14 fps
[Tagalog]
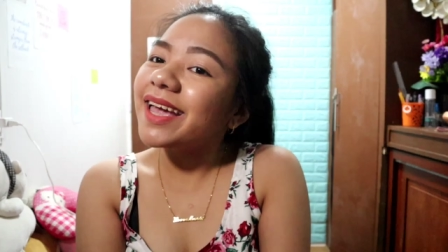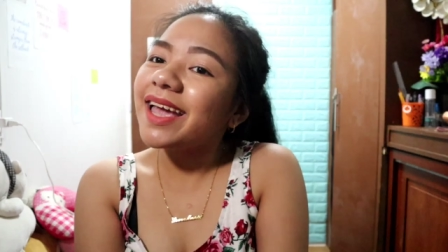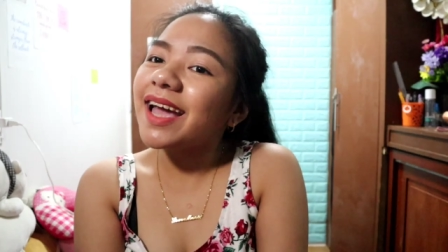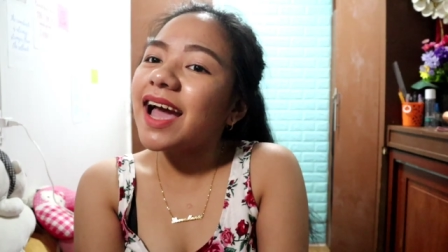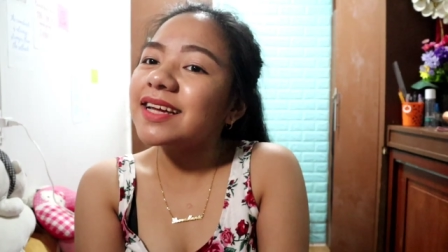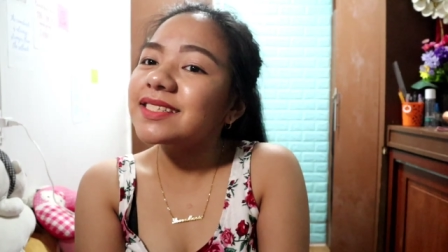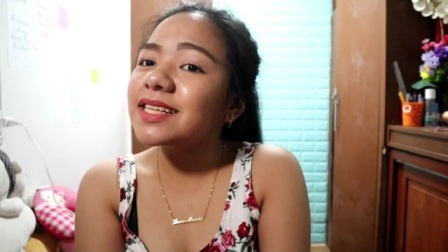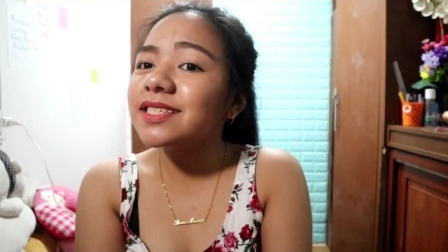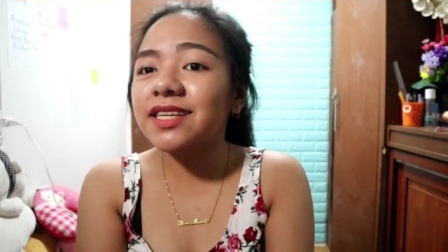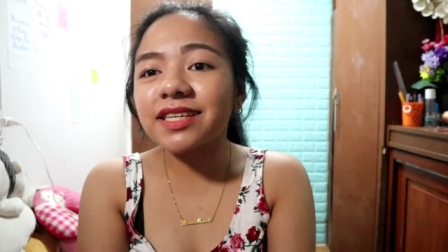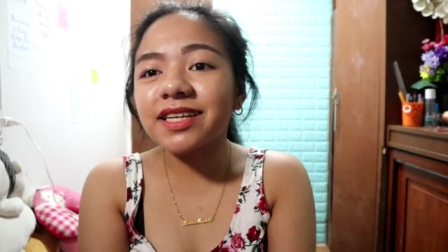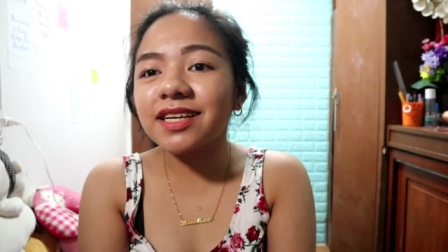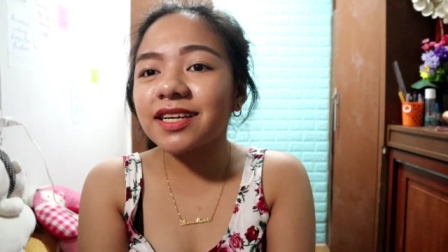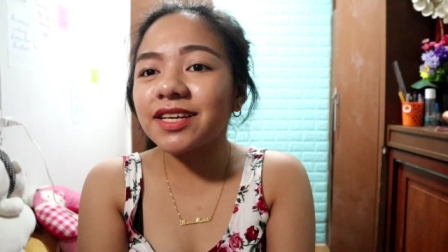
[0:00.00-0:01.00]
Hey guys, it's
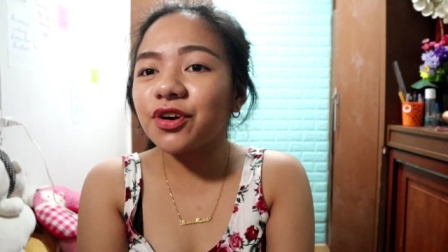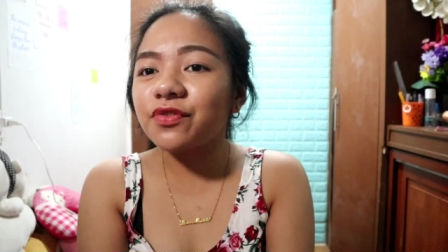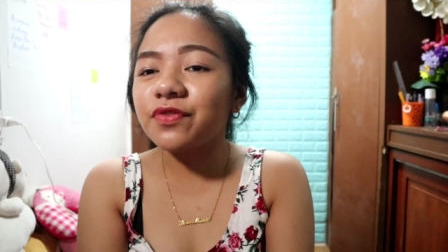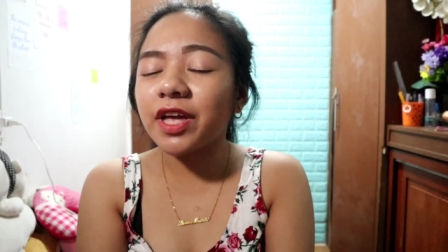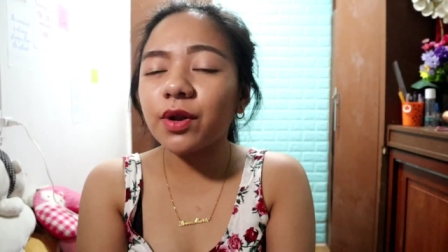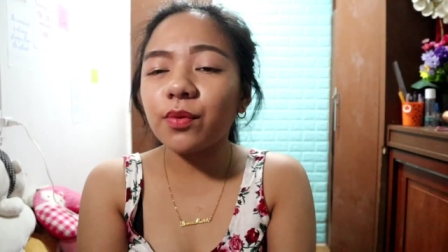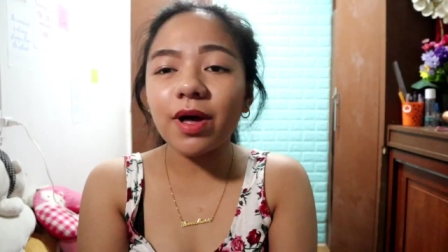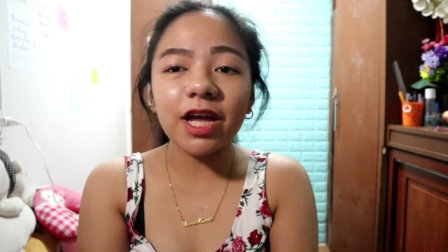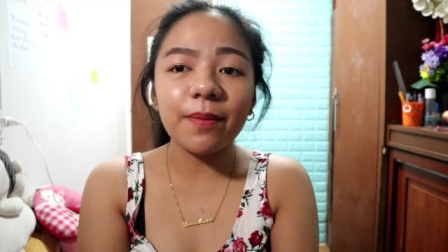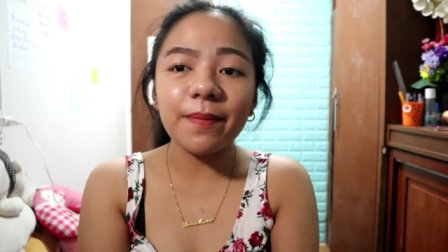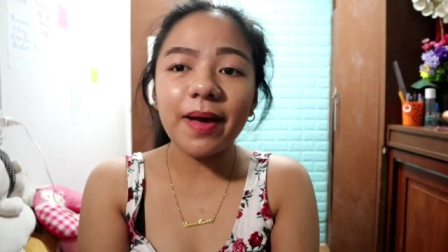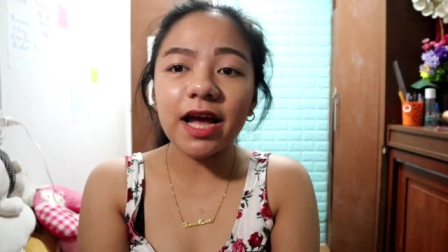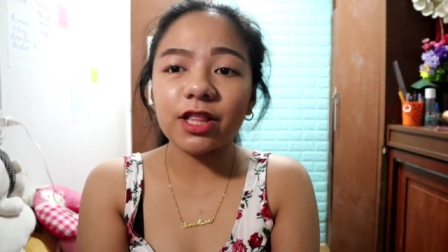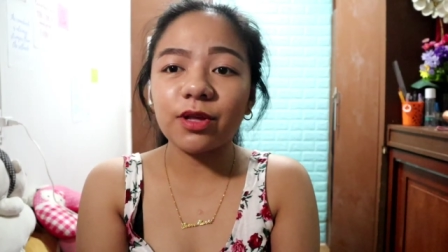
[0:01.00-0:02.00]
your girl Yovi and
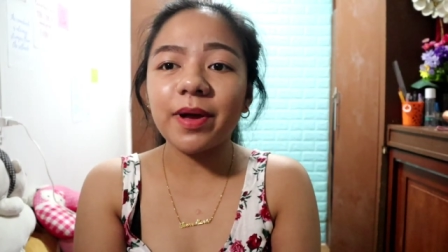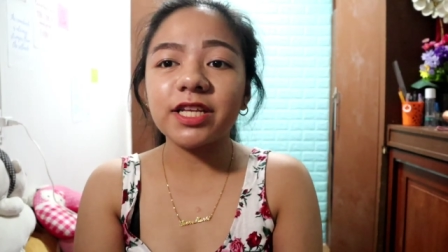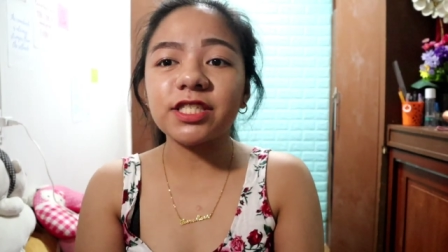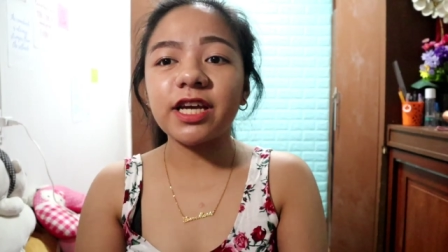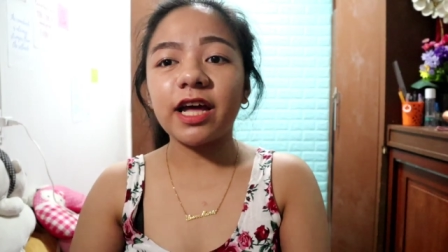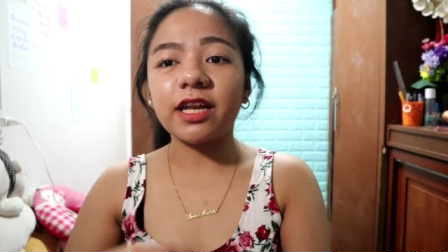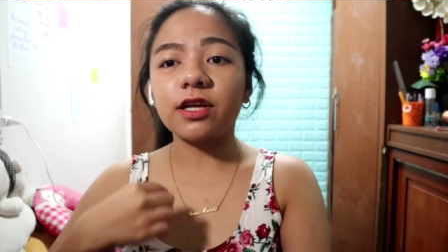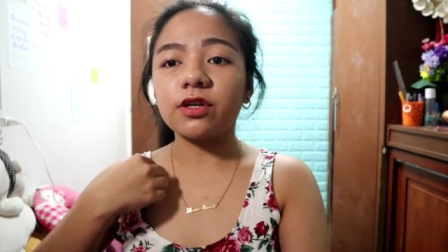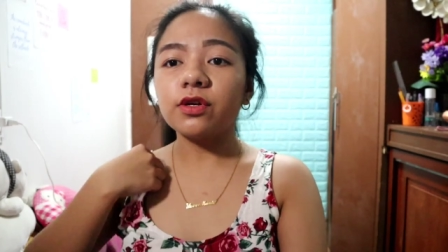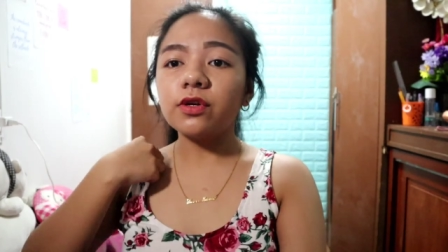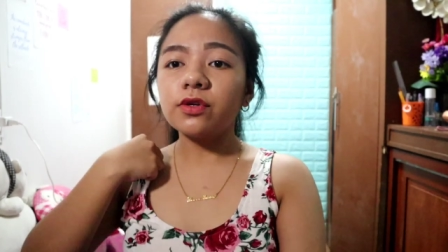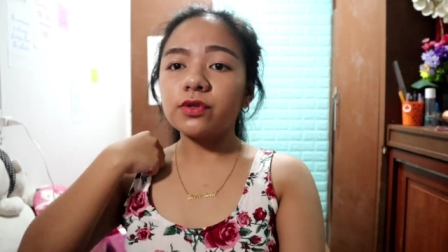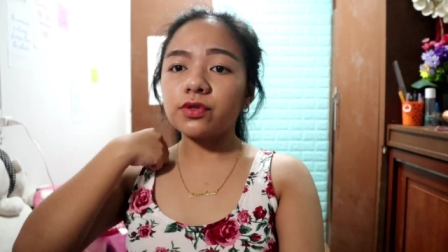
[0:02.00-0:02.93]
welcome back to my channel.